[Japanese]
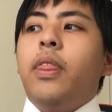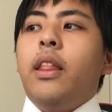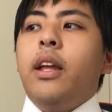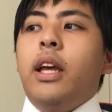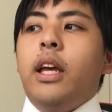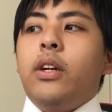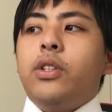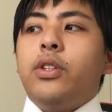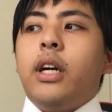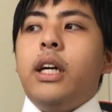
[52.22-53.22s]
えご
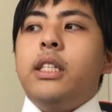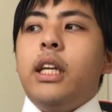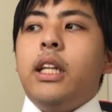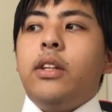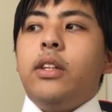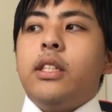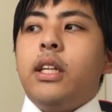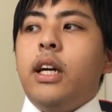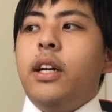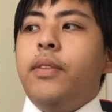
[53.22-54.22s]
紹介していたのです
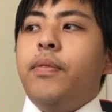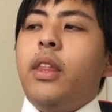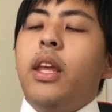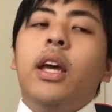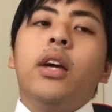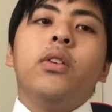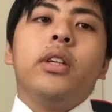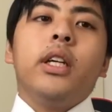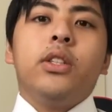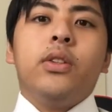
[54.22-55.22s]
が、え今
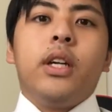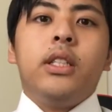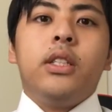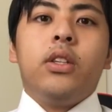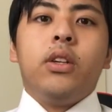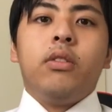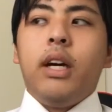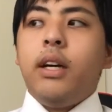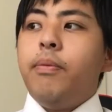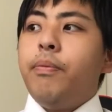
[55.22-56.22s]
回紹介する曲
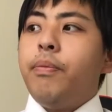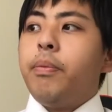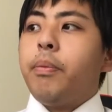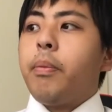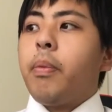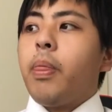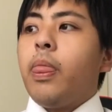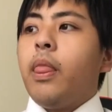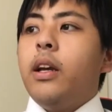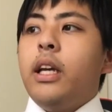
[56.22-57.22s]
は、
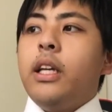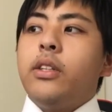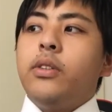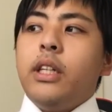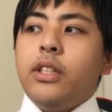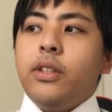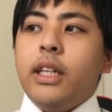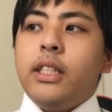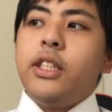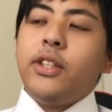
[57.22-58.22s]
え今回紹介
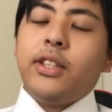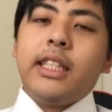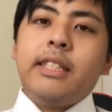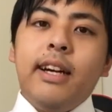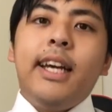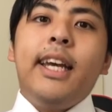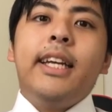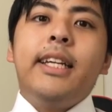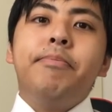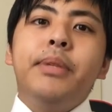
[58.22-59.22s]
する曲たちは、えー、
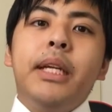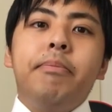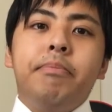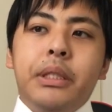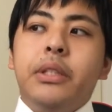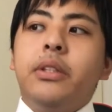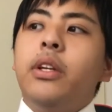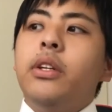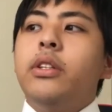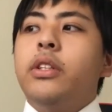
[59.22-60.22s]
リップリップと
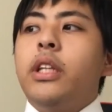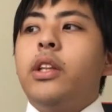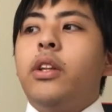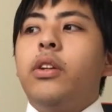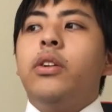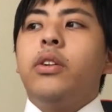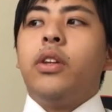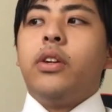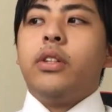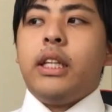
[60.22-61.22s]
いうユニットの
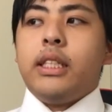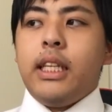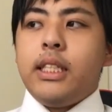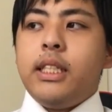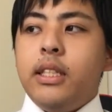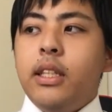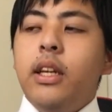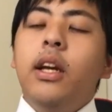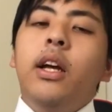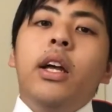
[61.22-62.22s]
曲たちです。
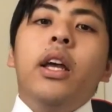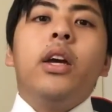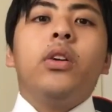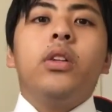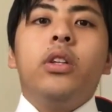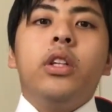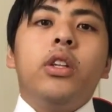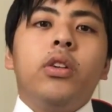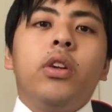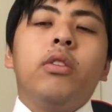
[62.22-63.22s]
えー、このユニット
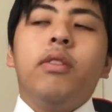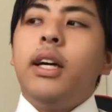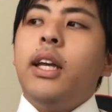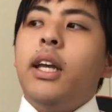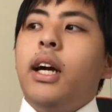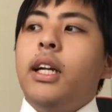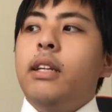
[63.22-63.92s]
の曲は、えー、ハニー